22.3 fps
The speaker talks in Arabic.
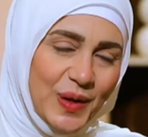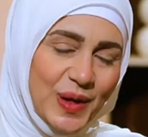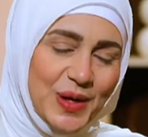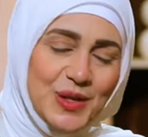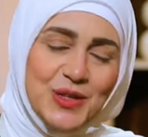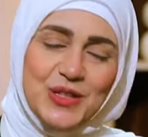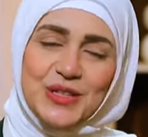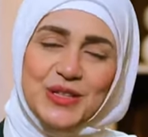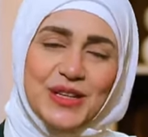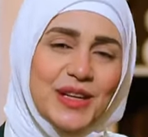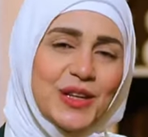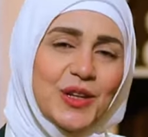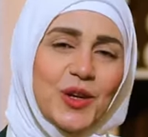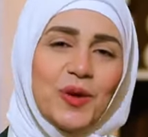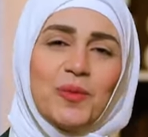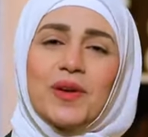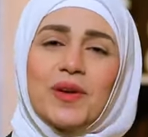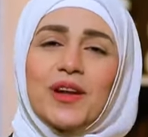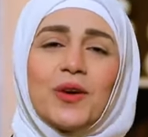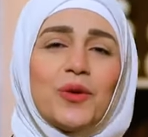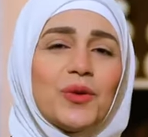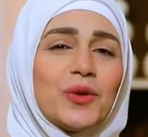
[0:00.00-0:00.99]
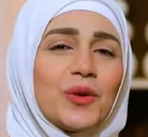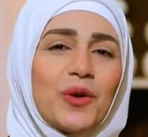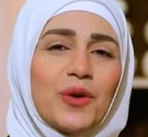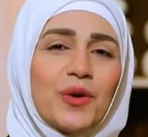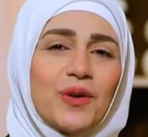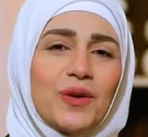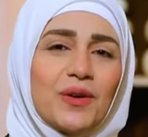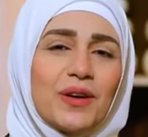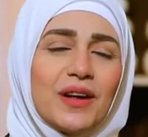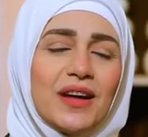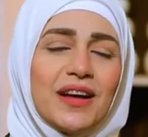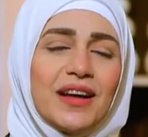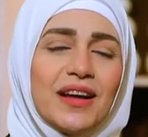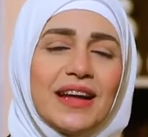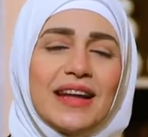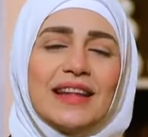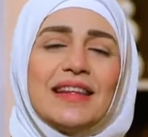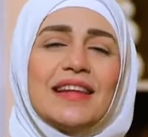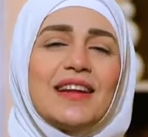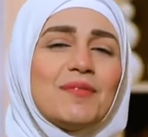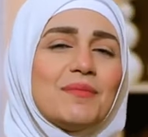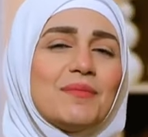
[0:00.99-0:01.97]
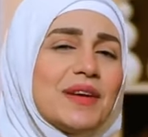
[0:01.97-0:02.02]
كانش سيدنا عمر ياخد قرار
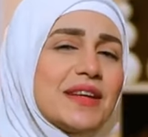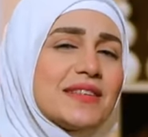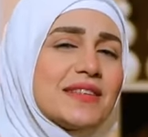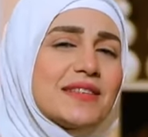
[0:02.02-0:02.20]
الا لما